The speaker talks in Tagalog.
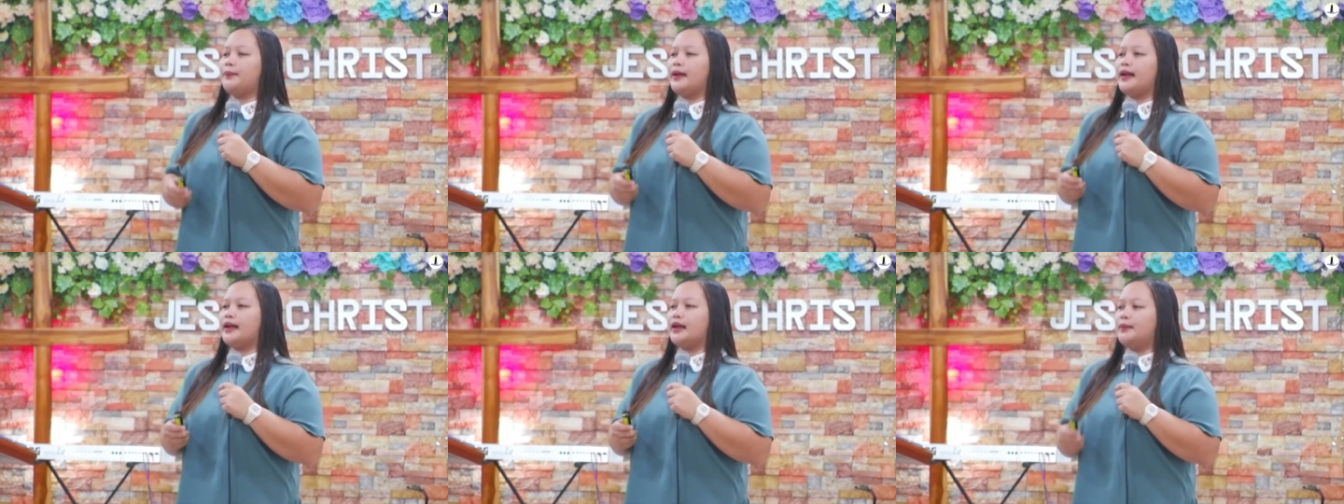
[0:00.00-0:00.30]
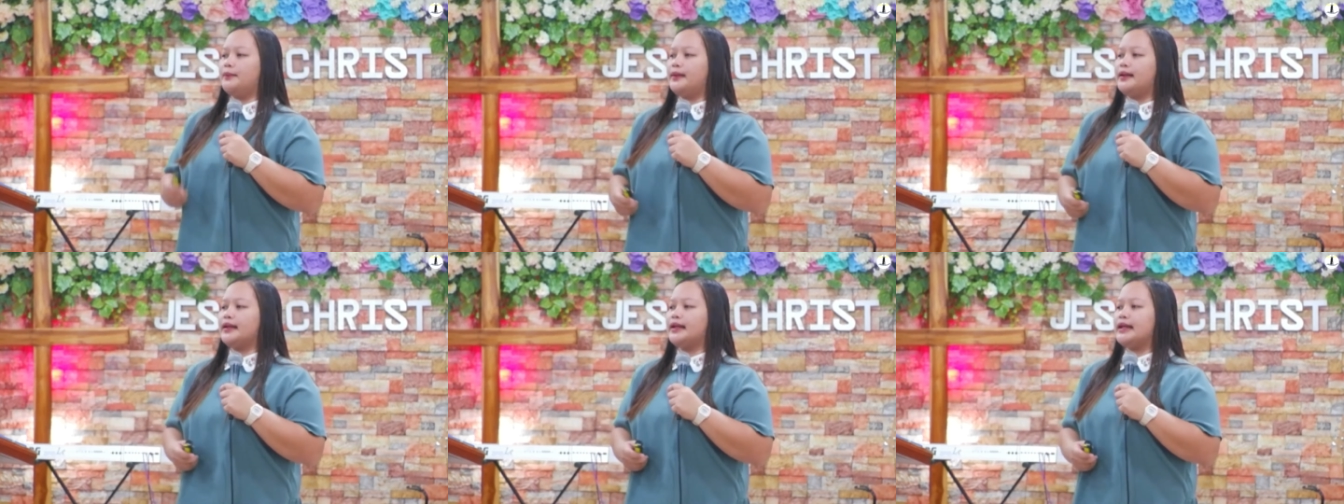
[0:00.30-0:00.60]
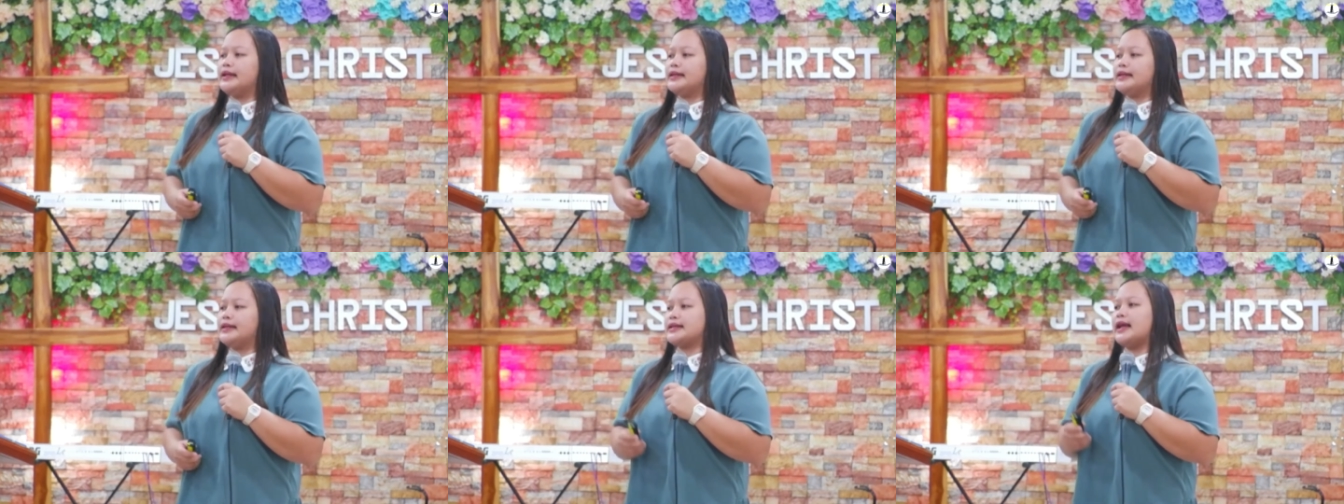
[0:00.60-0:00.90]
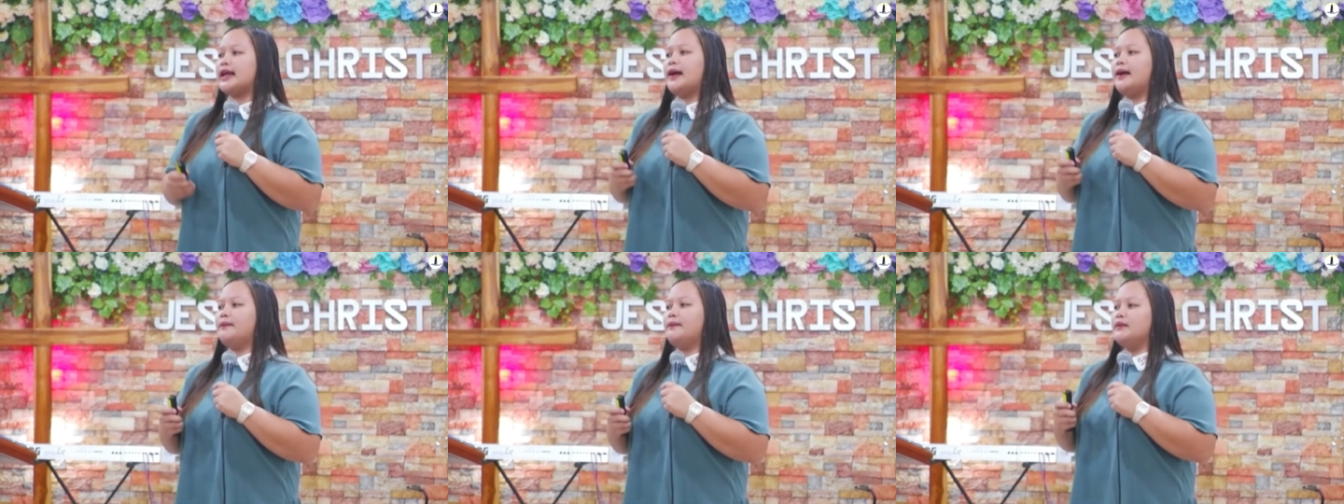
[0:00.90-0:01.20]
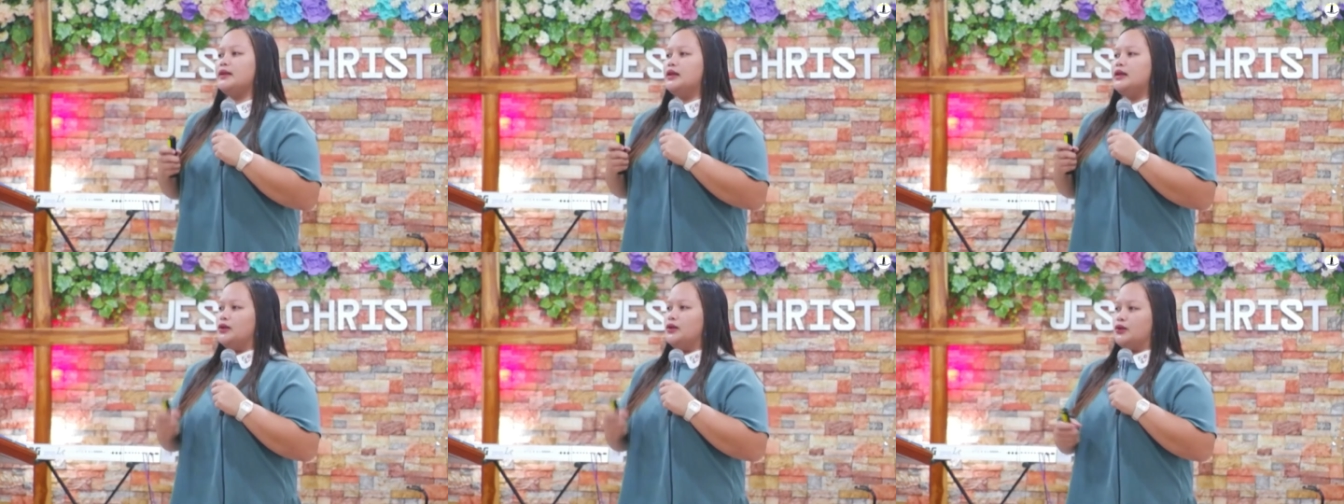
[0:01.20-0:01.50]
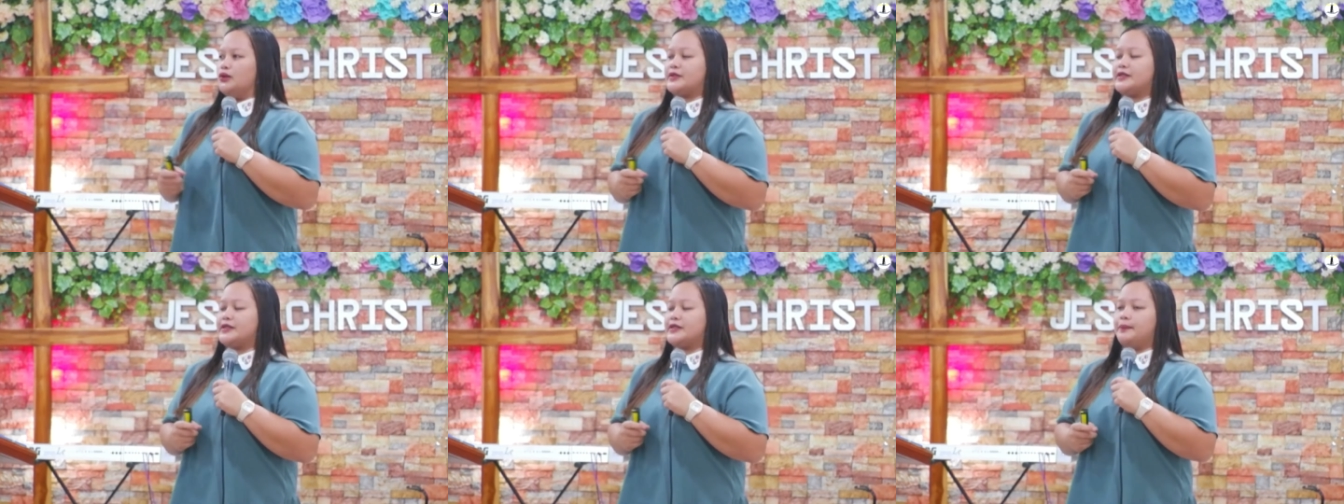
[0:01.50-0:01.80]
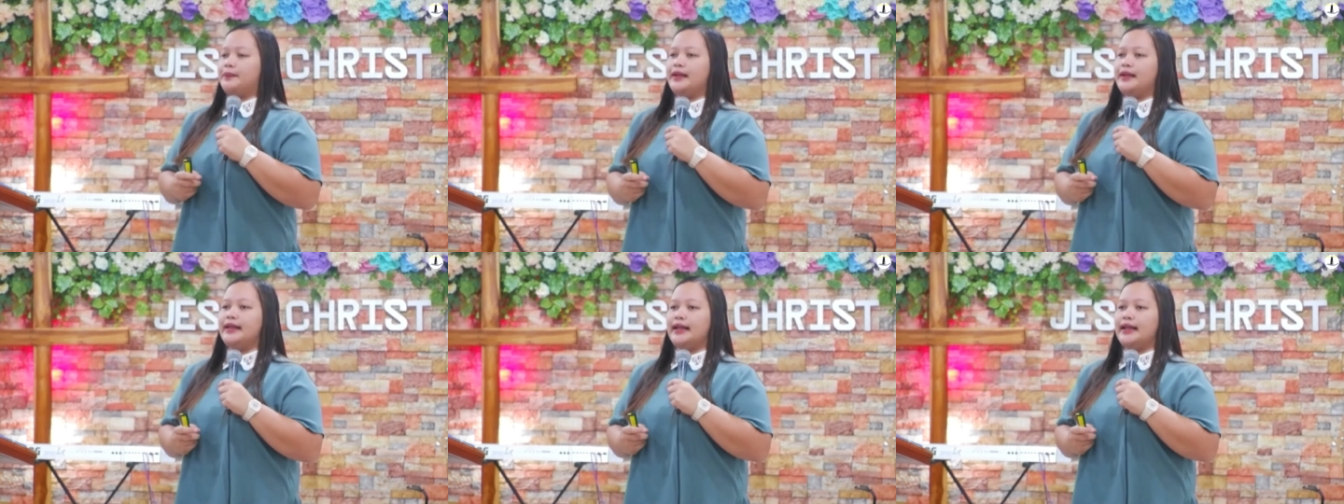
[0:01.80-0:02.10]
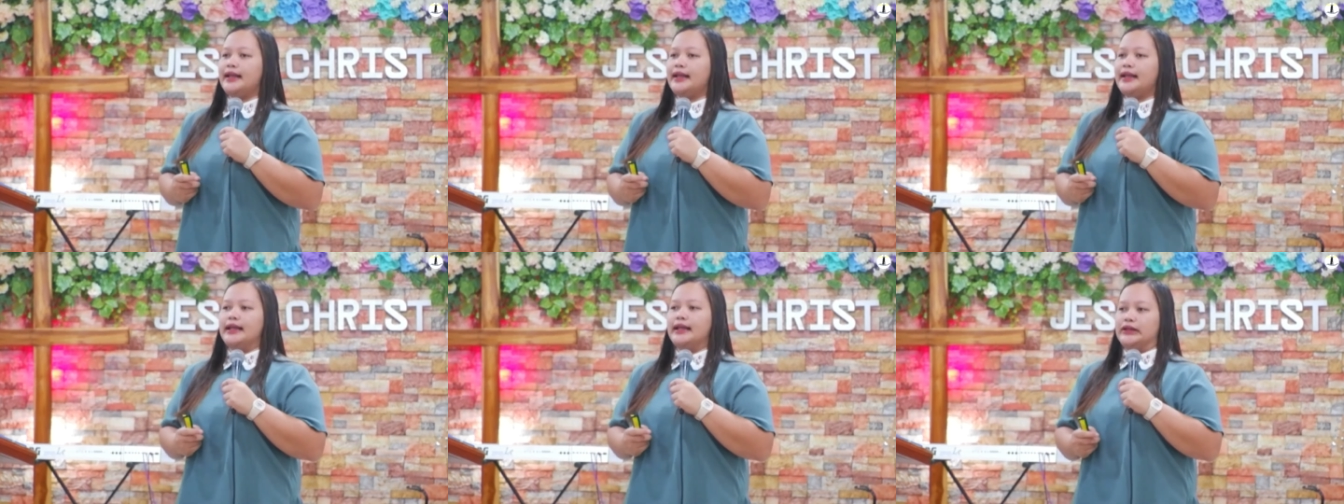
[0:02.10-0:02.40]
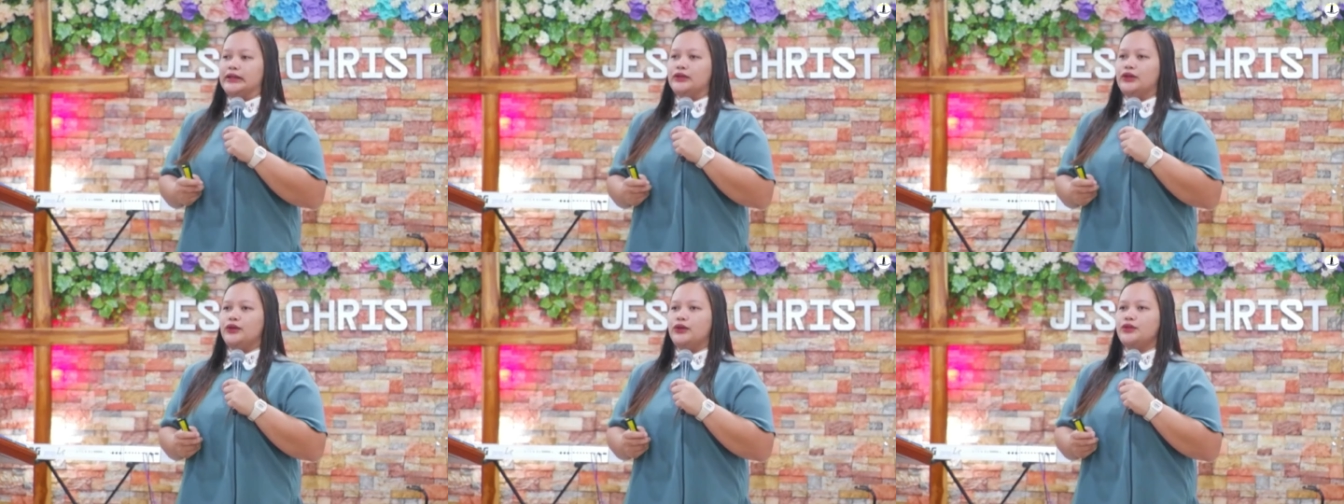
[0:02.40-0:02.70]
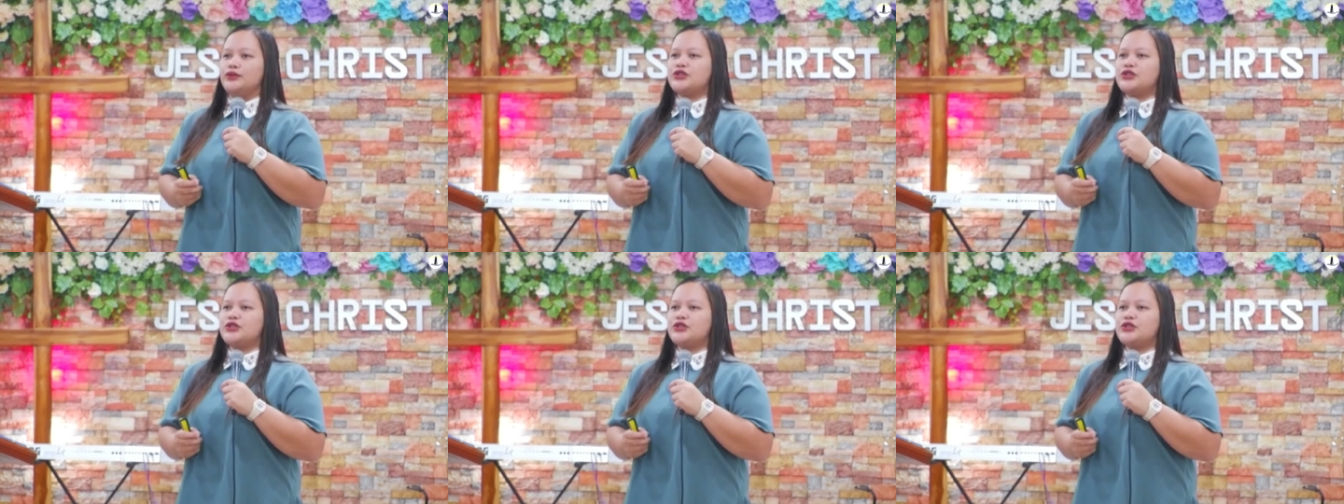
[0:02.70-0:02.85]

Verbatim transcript: pagkabanggit sa usapin na ito.